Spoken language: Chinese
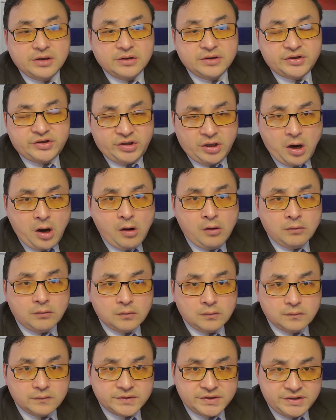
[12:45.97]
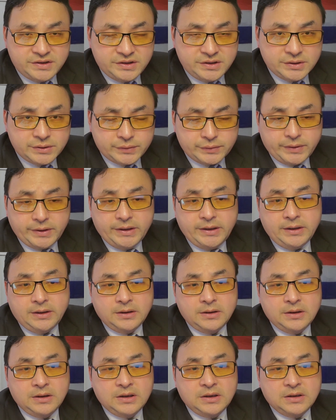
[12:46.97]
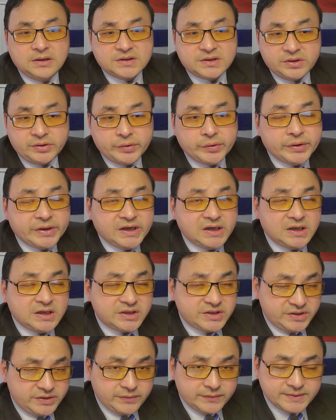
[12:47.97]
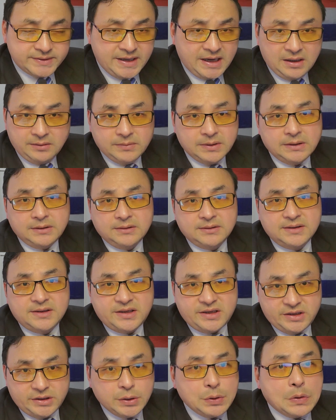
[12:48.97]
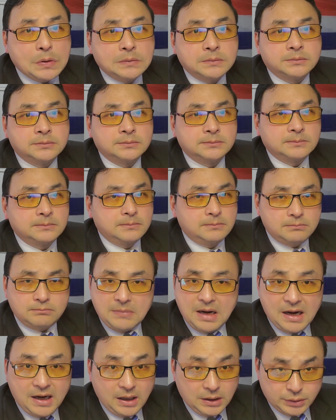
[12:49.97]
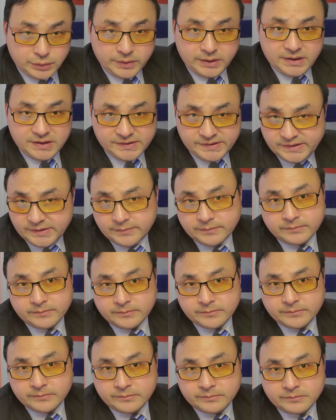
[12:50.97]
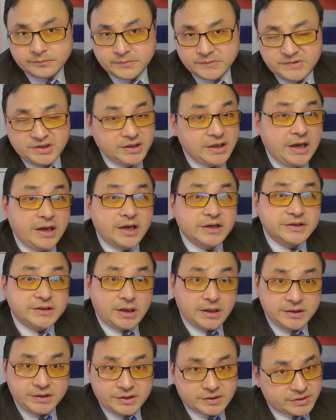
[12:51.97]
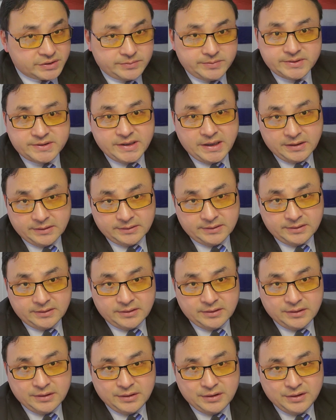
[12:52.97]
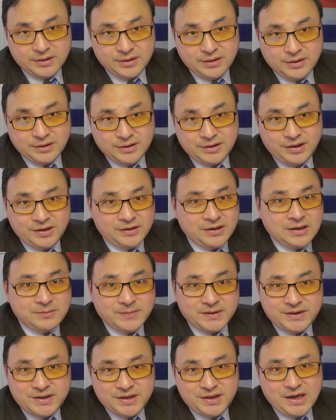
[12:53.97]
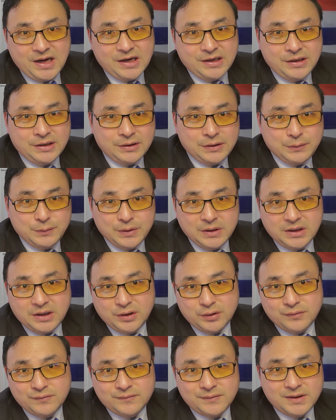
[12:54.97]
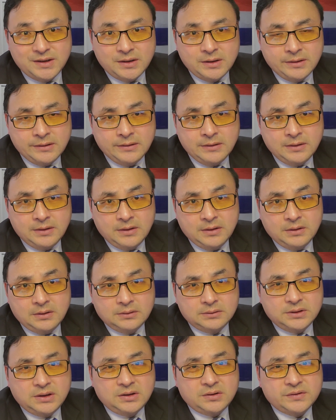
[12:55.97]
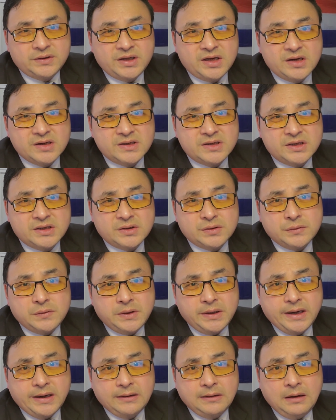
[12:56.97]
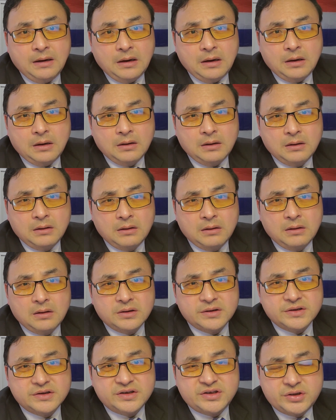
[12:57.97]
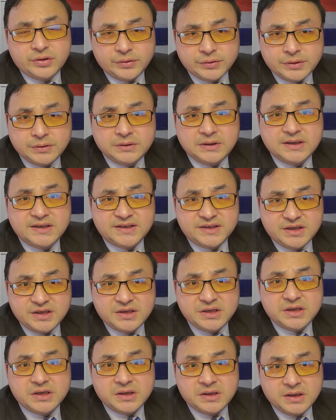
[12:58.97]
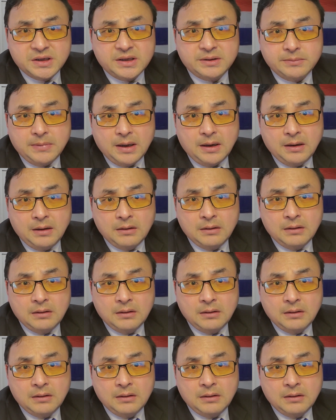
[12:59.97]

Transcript: 敲骨吸髓，收割韭菜们提供麻醉剂。请大家想一想，是不是这样的？听他们提案听得云里雾里，你都听七十多年了，求求你醒醒可以吗？